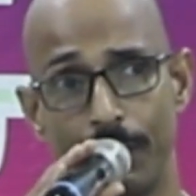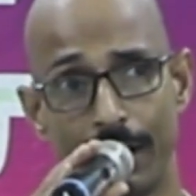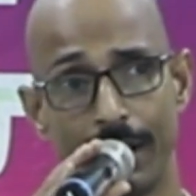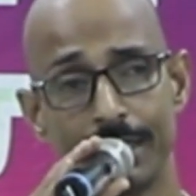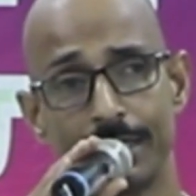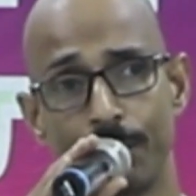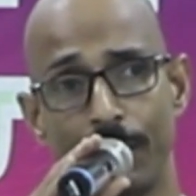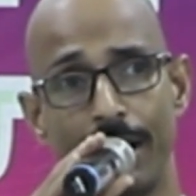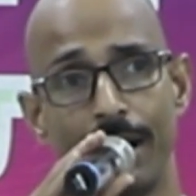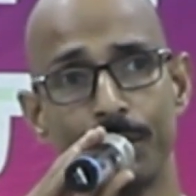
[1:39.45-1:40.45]
बनने से
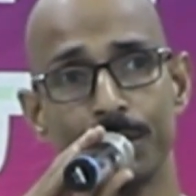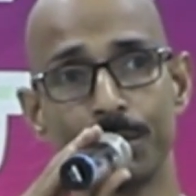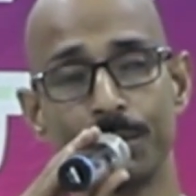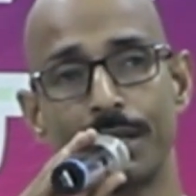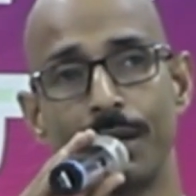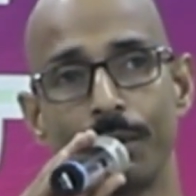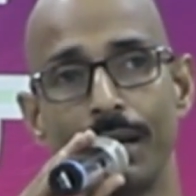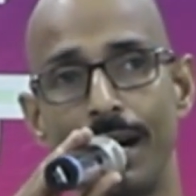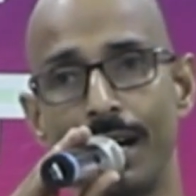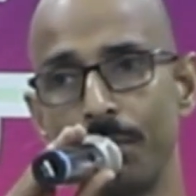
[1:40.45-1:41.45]
पहले आपको सोचना
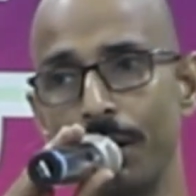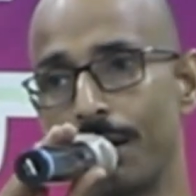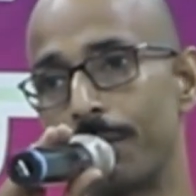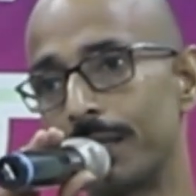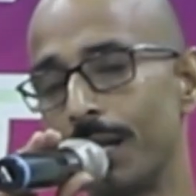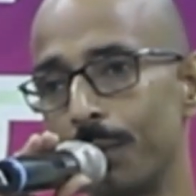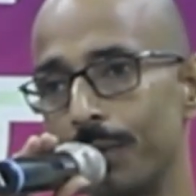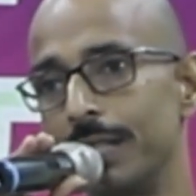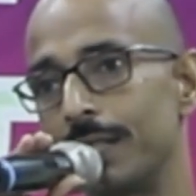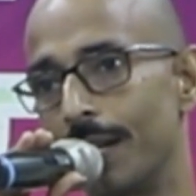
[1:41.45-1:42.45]
होगा आत्मनिर्भरता
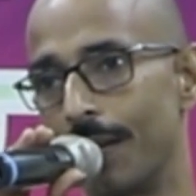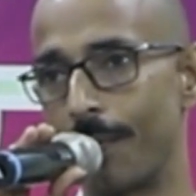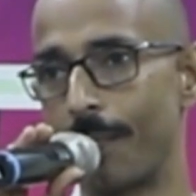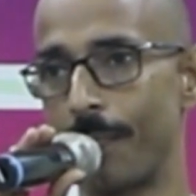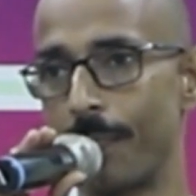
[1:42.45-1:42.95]
होती क्या है